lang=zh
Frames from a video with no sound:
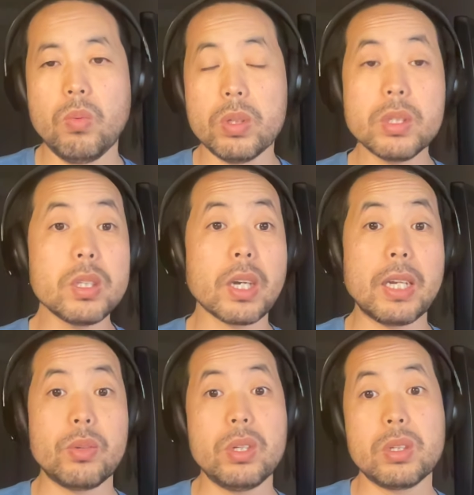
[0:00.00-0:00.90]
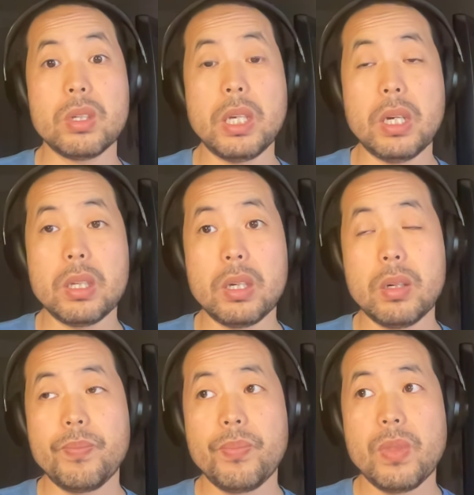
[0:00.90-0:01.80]
我自己感觉也是这样的
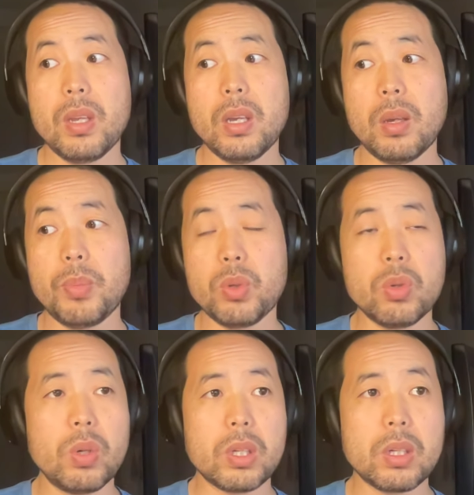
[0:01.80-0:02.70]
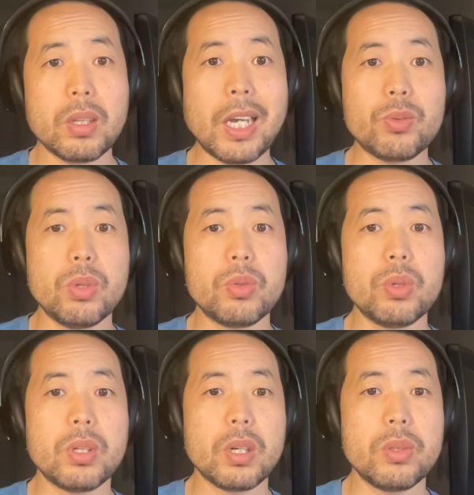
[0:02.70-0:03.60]
啊，呃，比如说我上大学
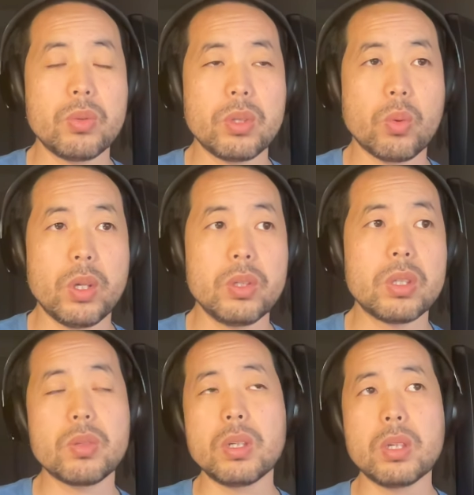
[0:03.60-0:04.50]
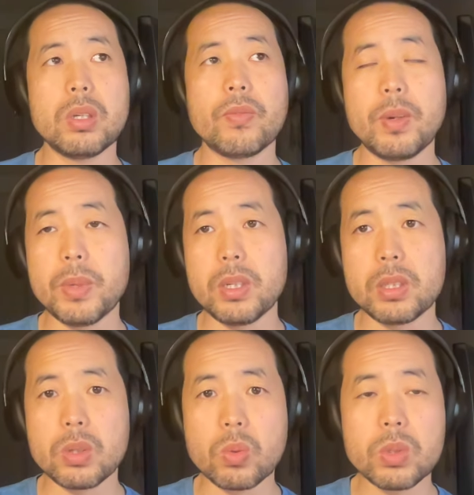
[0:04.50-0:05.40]
学的很多的关于计算机方面的
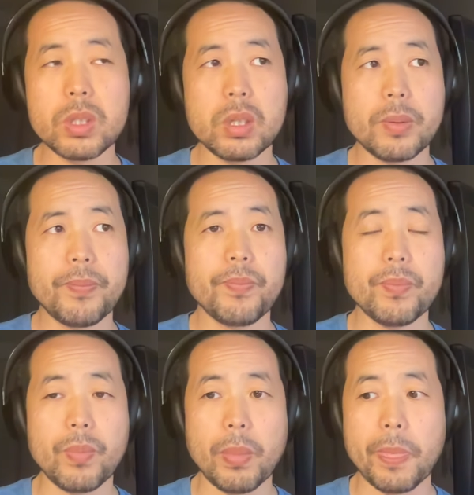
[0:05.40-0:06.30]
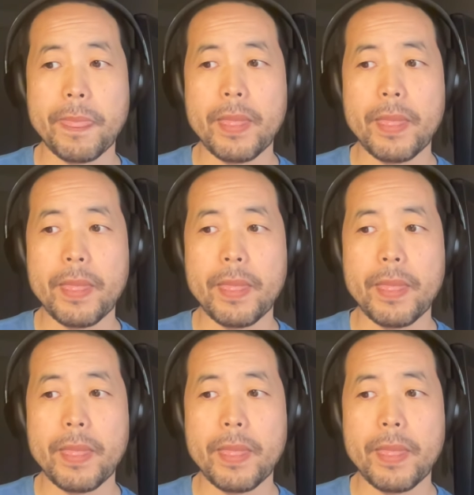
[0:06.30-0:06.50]
一些东西，嗯，